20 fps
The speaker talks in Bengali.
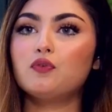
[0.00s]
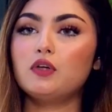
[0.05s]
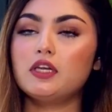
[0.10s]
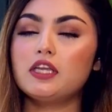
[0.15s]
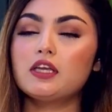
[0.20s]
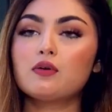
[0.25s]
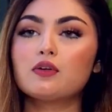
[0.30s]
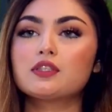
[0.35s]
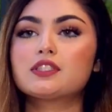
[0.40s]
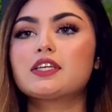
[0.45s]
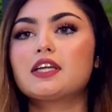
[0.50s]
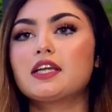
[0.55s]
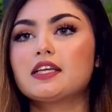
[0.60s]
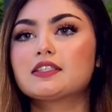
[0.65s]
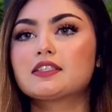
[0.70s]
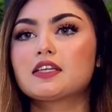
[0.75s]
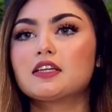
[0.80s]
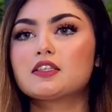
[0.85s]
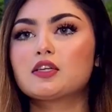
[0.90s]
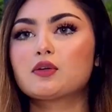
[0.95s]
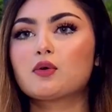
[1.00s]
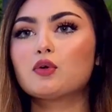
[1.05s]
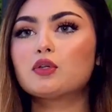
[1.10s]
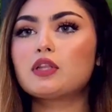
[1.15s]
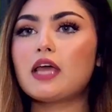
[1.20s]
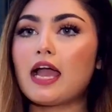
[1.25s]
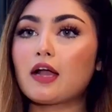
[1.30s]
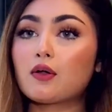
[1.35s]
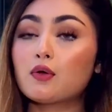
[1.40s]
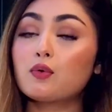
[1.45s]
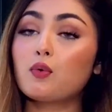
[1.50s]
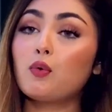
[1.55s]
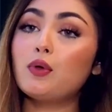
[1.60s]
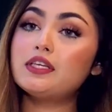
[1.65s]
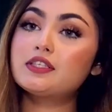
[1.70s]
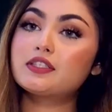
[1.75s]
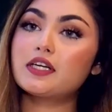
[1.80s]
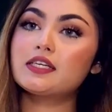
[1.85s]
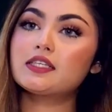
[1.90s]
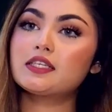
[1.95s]
ফুলিয়ে হচ্ছে হেয়ারস্টাইলটা করতো এখন
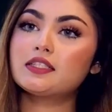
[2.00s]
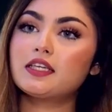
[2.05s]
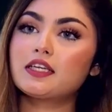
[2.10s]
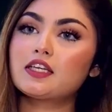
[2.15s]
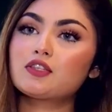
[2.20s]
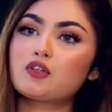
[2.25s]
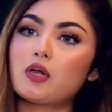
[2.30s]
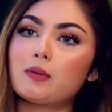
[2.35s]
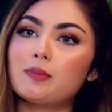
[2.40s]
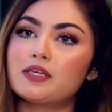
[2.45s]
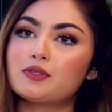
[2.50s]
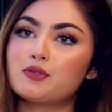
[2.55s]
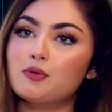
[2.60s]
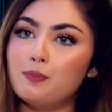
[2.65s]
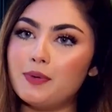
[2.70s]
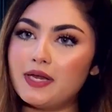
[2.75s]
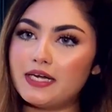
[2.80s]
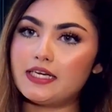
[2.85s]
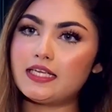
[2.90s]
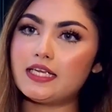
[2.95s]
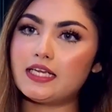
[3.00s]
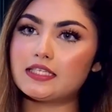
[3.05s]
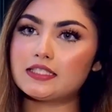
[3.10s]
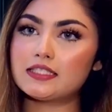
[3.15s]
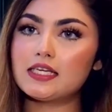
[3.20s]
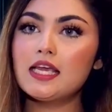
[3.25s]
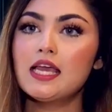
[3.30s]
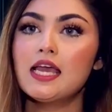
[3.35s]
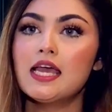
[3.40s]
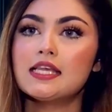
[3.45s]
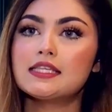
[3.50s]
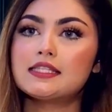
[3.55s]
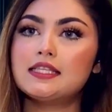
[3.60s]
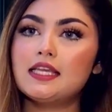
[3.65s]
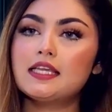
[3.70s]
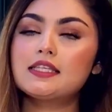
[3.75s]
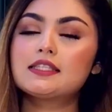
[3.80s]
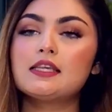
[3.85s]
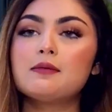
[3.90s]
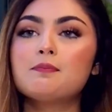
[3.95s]
ওই ট্রেন্ডটা থেকে সবাই একটু বেরিয়ে এসে
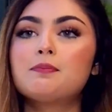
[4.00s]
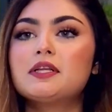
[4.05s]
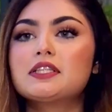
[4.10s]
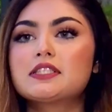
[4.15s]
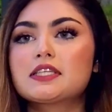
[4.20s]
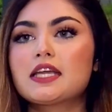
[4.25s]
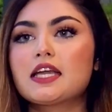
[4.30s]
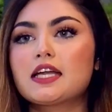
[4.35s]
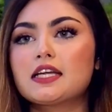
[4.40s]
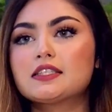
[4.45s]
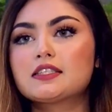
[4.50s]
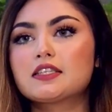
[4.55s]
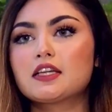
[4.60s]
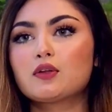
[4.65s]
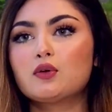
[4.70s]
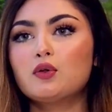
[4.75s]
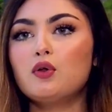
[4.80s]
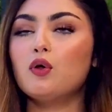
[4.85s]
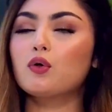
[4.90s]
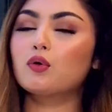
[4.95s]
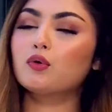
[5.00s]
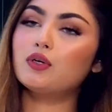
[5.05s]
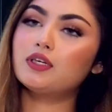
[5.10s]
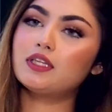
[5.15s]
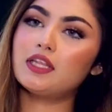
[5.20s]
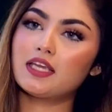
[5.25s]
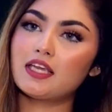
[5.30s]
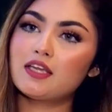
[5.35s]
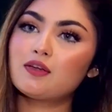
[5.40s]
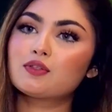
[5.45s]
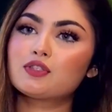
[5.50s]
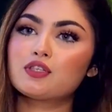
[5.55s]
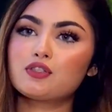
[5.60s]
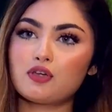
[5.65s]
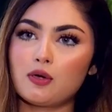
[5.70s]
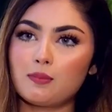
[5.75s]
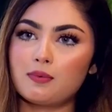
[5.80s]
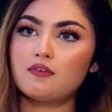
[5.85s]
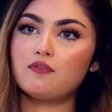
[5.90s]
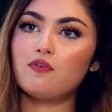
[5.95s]
স্লিক সিম্পল যে হেয়ারস্টাইলগুলো ওগুলোর দিকেই হচ্ছে
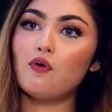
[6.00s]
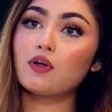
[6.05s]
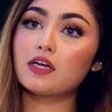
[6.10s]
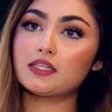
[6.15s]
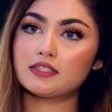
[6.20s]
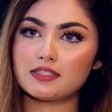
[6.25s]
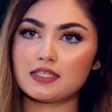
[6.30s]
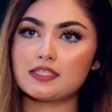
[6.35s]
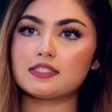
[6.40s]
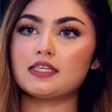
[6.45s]
সবার ফোকাসটা